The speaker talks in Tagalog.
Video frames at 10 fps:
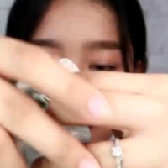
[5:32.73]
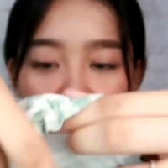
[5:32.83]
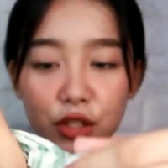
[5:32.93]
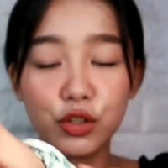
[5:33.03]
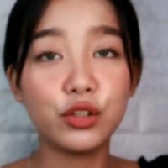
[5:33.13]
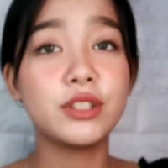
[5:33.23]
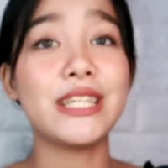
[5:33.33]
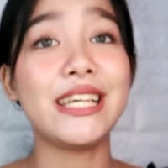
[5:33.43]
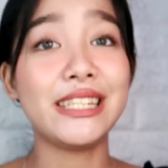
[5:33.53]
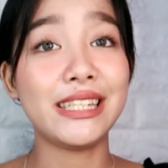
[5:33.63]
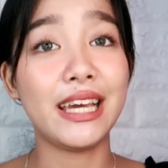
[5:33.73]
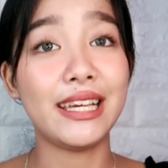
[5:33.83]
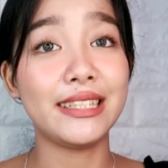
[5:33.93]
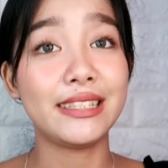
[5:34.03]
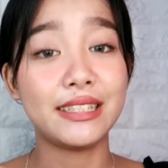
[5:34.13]
And then yung size
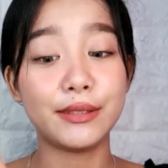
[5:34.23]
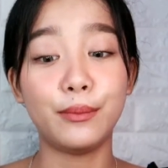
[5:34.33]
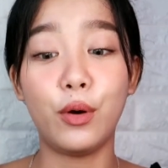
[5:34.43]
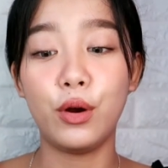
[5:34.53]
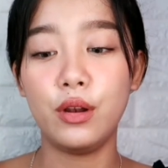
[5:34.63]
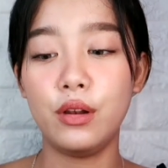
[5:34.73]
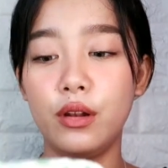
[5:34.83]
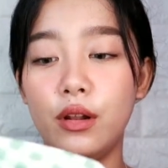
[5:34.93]
niya is small.